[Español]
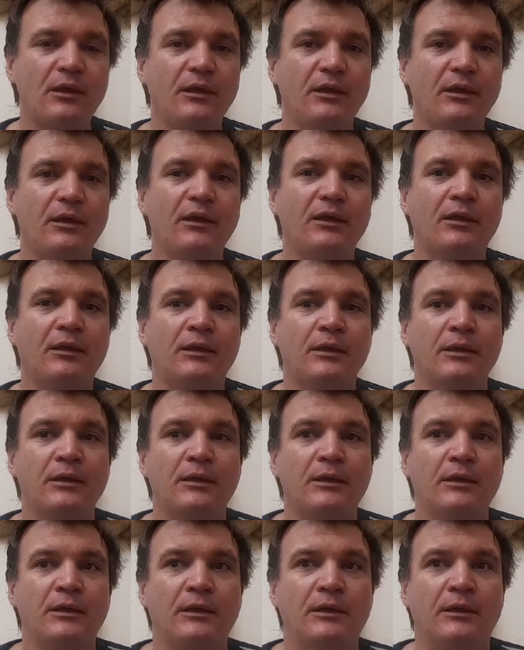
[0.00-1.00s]
Eh,
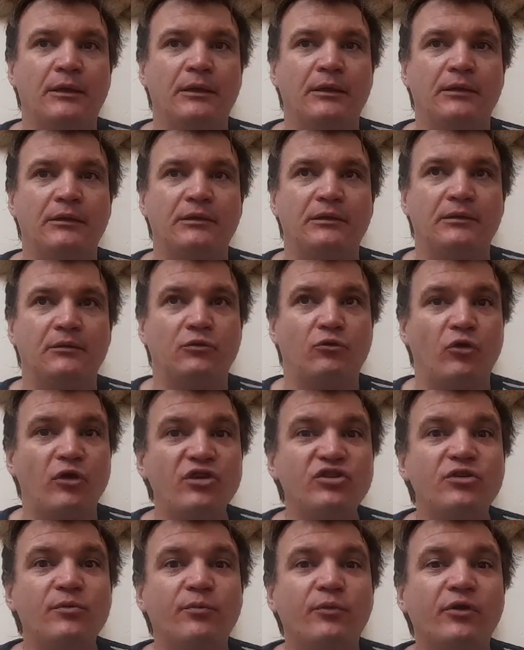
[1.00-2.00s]
lo
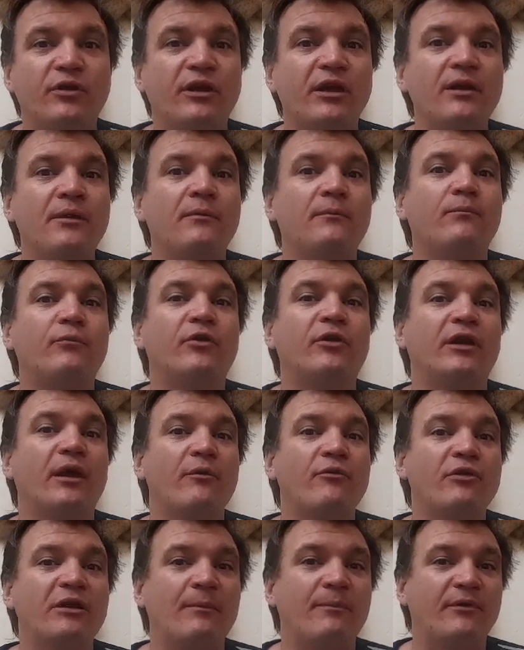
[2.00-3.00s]
hizo porque
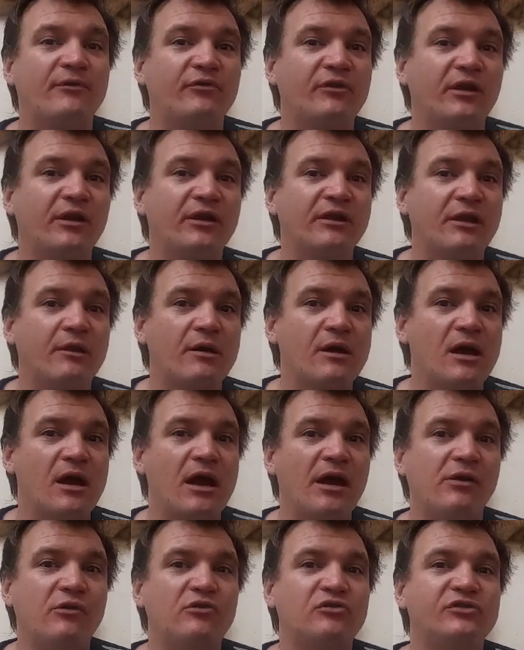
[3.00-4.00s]
había una persona que estaba
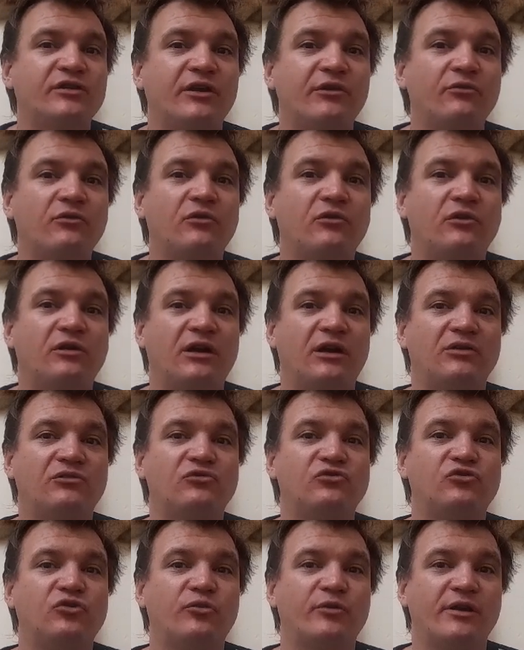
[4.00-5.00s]
acosando a
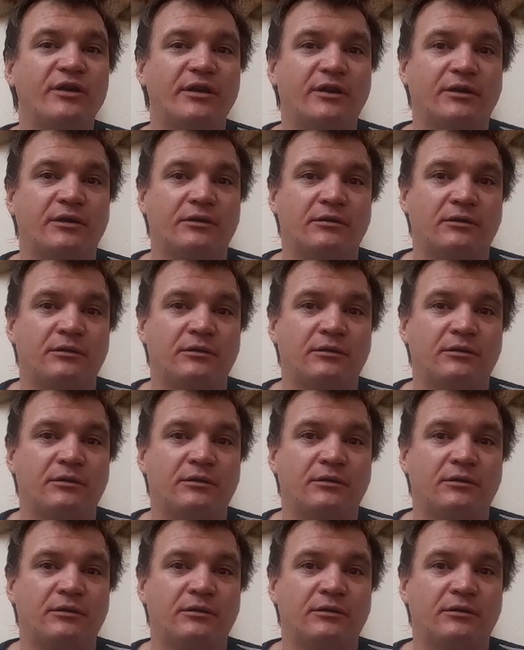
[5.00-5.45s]
su sobrina.